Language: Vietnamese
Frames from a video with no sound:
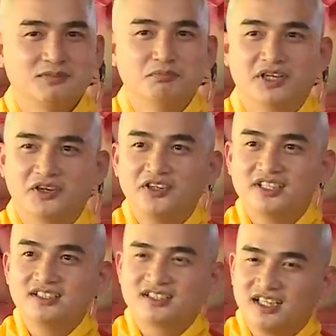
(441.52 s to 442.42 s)
Mình nói
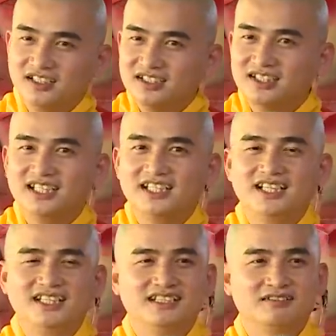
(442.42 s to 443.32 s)
trớ trớ gì
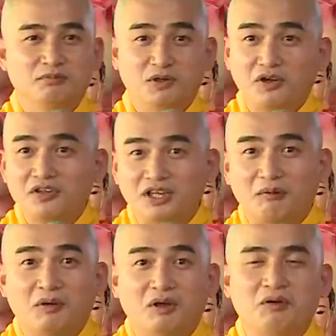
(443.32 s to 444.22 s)
đi. Mình nói
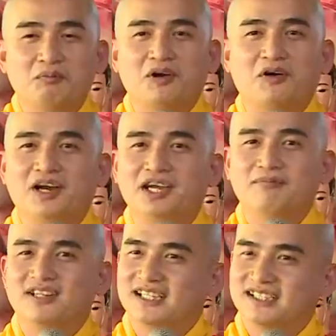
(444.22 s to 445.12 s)
chồng là con bò,
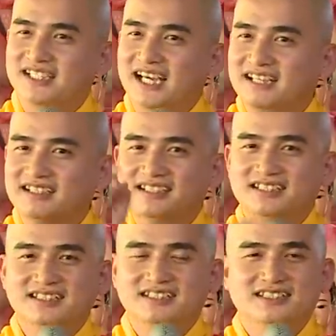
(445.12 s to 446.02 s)
em là thằng chăn.
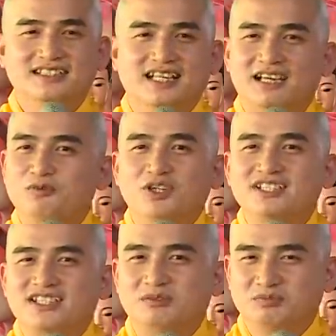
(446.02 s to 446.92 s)
Em
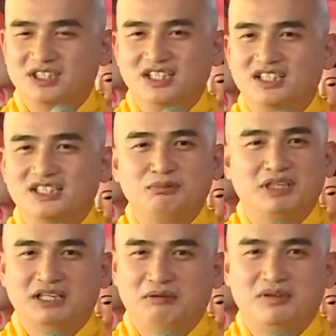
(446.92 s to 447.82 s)
quánh chồng cho nên kiếp
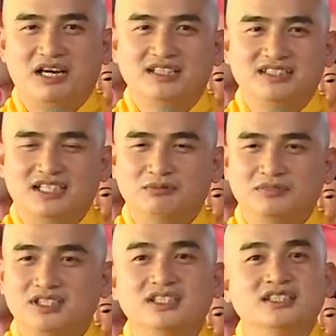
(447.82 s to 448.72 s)
này em nợ
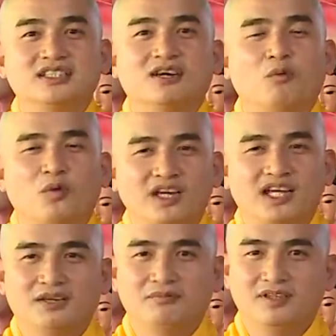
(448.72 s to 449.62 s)
chồng, cho nên chồng quánh
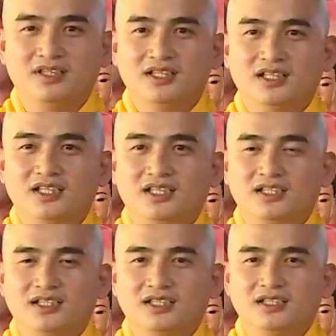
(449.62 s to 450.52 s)
em.
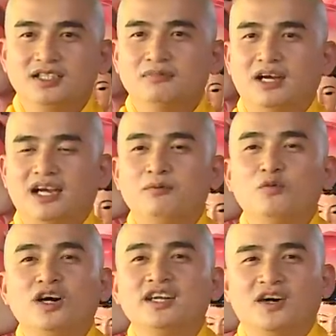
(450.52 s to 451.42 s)
Nhưng mà
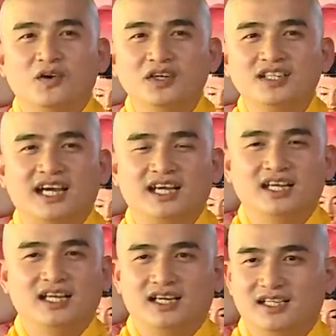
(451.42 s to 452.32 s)
em quên hỏi
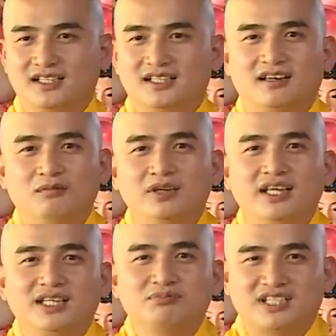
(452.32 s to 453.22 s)
thầy là không
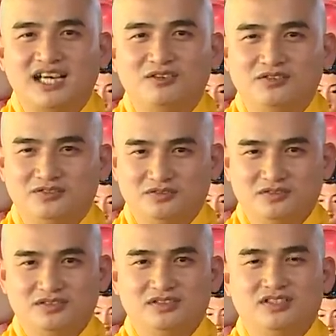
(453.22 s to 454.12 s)
biết kiếp sau
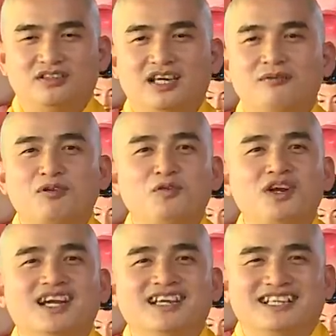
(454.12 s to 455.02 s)
rồi em có
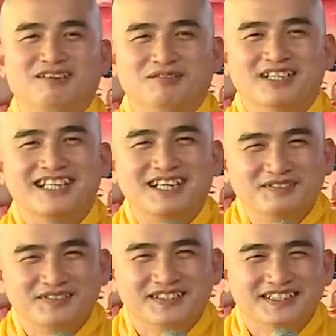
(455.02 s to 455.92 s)
quýnh lại chồng hay không.